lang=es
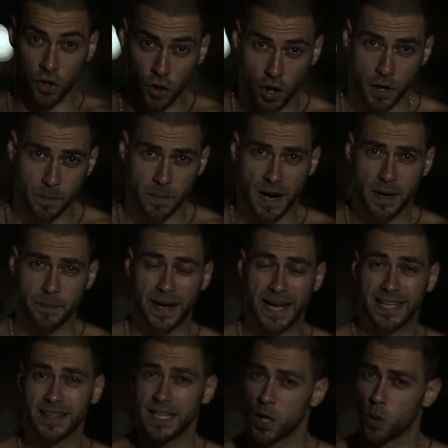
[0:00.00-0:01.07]

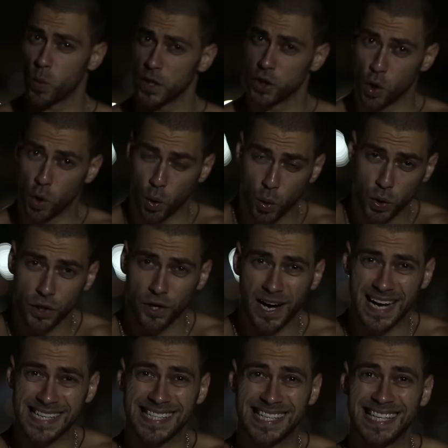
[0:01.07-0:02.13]
Normalmente cuando uno
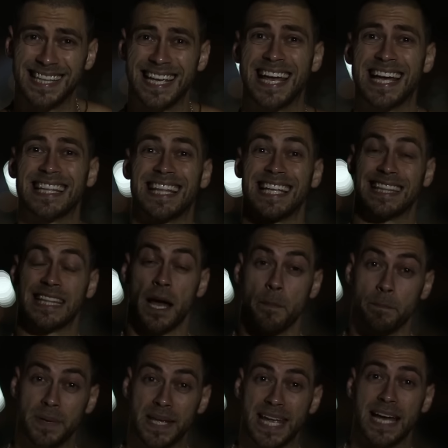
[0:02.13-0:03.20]
hace dieta
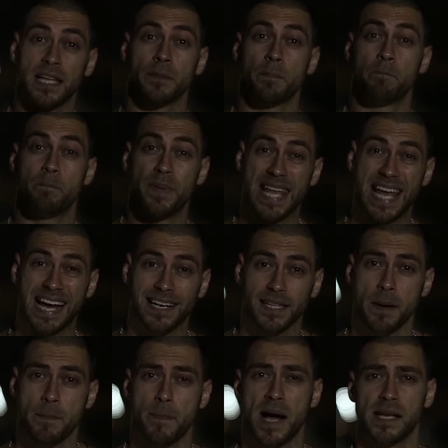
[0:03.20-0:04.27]
también
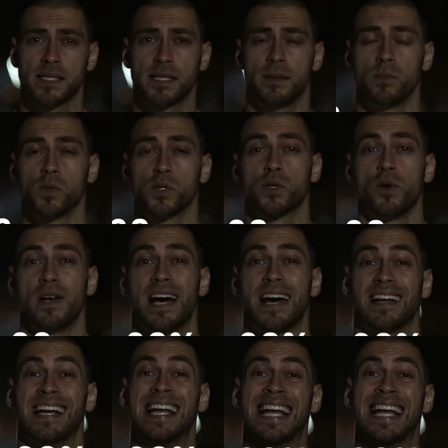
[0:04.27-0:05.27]
pierde masa muscular,